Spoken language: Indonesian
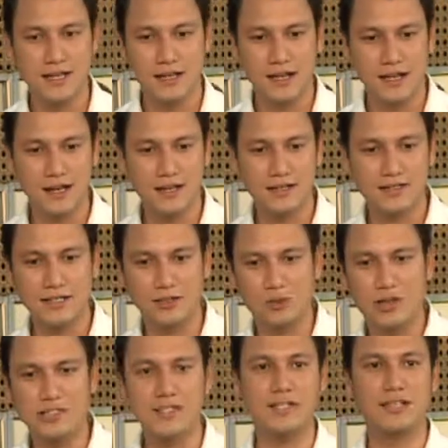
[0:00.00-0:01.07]
uh,
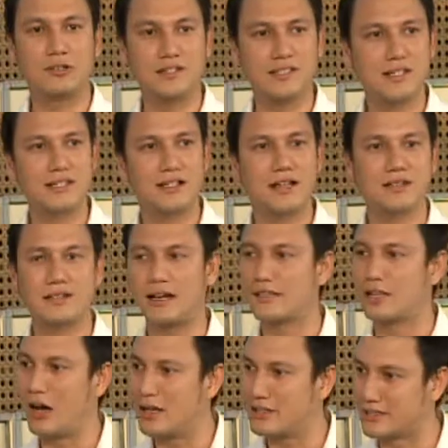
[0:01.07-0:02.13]
situasi di Indonesia sekarang
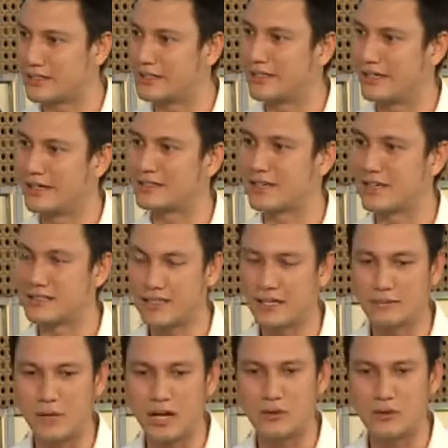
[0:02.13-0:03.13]
sangat hot gitu ya iya. sangat-sangat yeah.